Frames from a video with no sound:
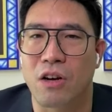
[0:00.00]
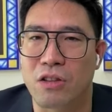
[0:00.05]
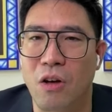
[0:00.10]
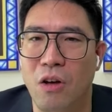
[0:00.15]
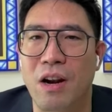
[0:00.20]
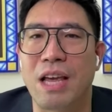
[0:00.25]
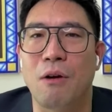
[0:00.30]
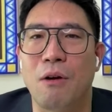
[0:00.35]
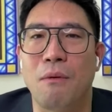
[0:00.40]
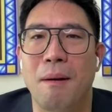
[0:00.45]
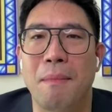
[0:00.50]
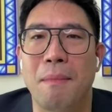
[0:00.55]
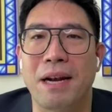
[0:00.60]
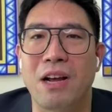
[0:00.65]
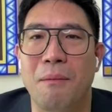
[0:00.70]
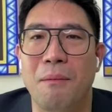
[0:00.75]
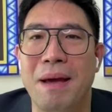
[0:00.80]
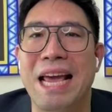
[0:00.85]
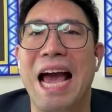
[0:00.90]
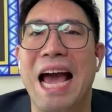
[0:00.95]
ก็ต้องเรียนว่ามัน
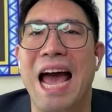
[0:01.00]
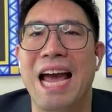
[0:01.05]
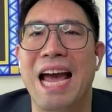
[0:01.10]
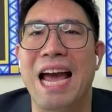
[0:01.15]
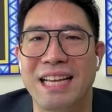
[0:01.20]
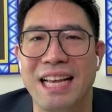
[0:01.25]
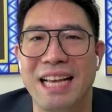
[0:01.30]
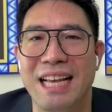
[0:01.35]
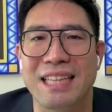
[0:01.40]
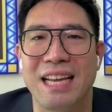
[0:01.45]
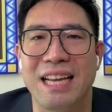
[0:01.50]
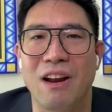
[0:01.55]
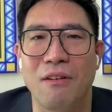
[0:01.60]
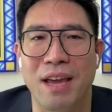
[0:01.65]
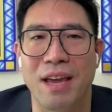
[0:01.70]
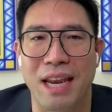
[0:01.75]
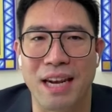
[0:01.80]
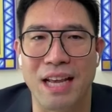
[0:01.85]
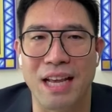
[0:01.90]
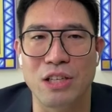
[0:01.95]
ก็ไม่ง่ายนะอย่างที่เรา
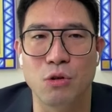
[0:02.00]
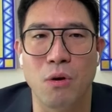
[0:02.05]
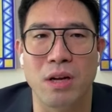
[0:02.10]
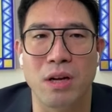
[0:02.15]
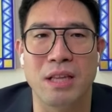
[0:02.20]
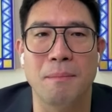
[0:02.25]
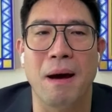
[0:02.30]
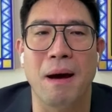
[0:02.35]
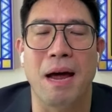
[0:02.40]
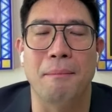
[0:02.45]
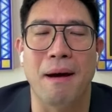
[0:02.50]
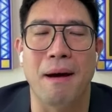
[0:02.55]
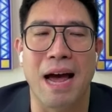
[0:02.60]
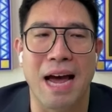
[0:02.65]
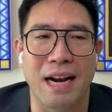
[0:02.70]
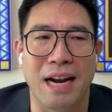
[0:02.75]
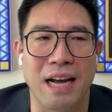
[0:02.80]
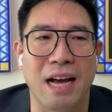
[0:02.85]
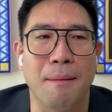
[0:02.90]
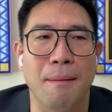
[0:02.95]
เห็นในช่วงที่ผ่านมา
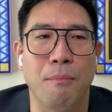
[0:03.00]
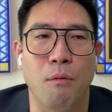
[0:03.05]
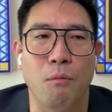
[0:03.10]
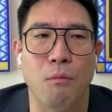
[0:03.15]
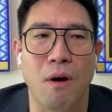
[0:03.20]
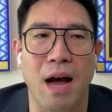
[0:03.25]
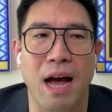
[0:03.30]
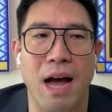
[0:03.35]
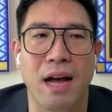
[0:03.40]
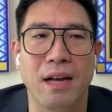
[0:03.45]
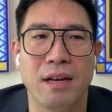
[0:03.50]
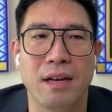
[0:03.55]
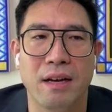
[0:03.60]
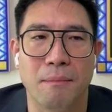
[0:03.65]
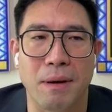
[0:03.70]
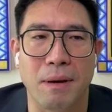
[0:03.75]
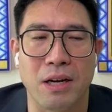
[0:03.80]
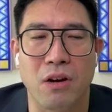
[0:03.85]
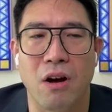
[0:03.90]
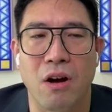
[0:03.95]
นะครับผมว่า
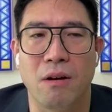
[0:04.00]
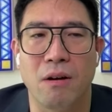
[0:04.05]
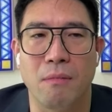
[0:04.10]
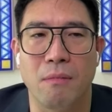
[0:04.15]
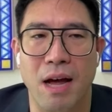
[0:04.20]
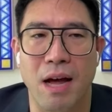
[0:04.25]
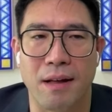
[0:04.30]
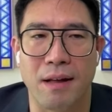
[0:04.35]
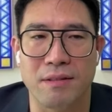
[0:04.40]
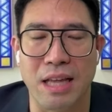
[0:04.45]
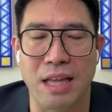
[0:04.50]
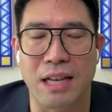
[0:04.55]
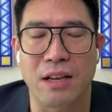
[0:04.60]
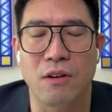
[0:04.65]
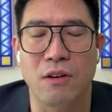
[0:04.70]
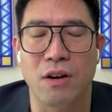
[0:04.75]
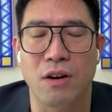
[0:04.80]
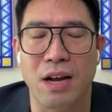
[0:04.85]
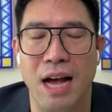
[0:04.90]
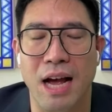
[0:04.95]
มันก็มาติด
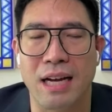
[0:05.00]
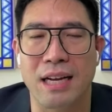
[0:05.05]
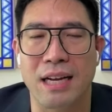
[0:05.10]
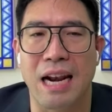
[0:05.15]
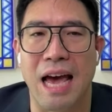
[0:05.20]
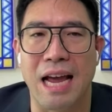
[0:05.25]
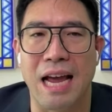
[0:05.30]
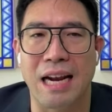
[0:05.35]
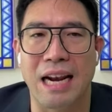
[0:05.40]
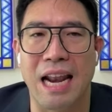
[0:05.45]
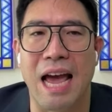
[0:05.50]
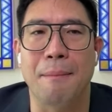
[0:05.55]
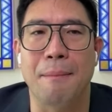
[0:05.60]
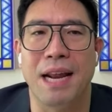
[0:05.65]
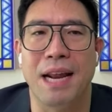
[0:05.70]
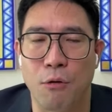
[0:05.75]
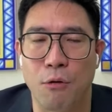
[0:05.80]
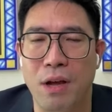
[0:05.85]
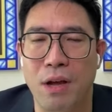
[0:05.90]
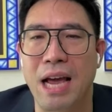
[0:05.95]
ค่อนข้างหลาย
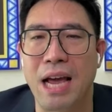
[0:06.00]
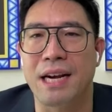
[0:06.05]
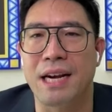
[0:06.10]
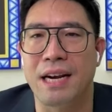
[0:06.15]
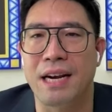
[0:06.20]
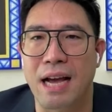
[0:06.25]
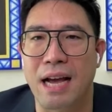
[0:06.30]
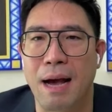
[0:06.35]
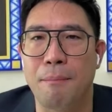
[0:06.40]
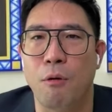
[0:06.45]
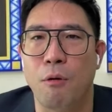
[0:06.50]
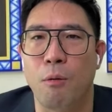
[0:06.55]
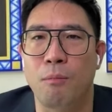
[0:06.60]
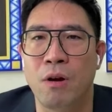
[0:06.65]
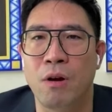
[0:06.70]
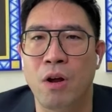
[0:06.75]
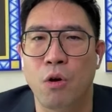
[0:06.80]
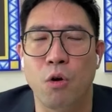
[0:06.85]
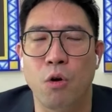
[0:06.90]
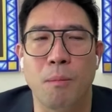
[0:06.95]
ประเด็นด้วยกันนะครับผม
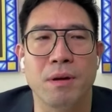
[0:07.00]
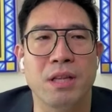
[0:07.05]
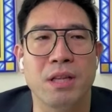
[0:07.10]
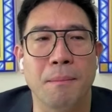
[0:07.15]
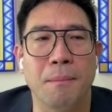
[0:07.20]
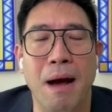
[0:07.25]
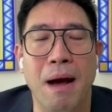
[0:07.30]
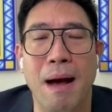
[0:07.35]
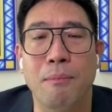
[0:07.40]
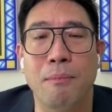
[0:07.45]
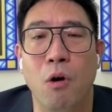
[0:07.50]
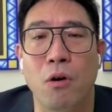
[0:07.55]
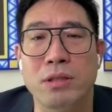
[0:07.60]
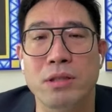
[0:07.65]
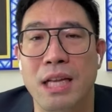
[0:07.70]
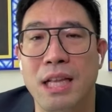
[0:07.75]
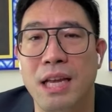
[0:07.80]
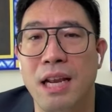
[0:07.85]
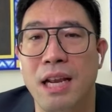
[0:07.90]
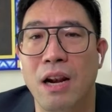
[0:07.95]
รวมไปถึงภาพของ
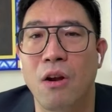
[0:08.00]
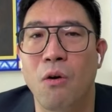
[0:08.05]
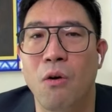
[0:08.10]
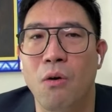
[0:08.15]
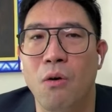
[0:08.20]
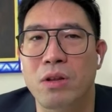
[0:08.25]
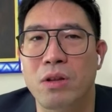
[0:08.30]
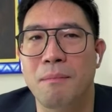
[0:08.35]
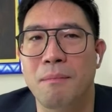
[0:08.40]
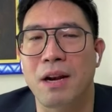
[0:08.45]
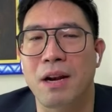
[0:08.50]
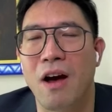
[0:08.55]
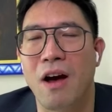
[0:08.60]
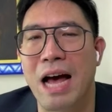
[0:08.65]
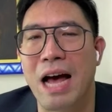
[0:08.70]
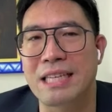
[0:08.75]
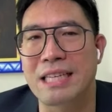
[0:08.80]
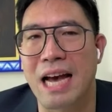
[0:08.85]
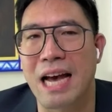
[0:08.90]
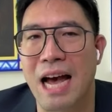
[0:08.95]
เศรษฐกิจโลกที่มันก็
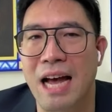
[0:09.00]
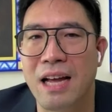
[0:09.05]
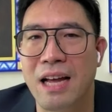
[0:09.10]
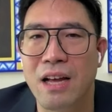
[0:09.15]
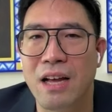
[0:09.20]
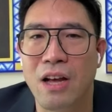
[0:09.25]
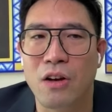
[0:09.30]
อาจจะ